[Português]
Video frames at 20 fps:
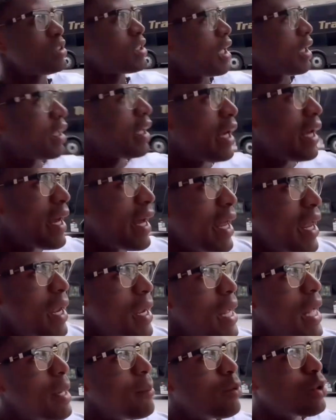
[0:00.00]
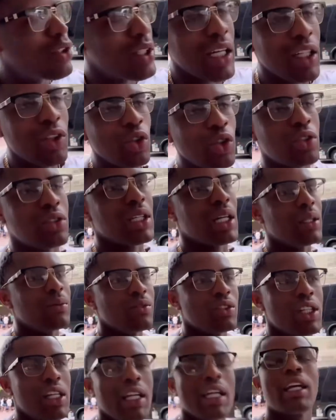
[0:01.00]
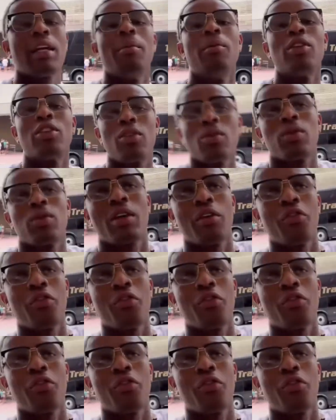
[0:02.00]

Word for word: Aqui é, é muita luta. Não tem nem que muito o que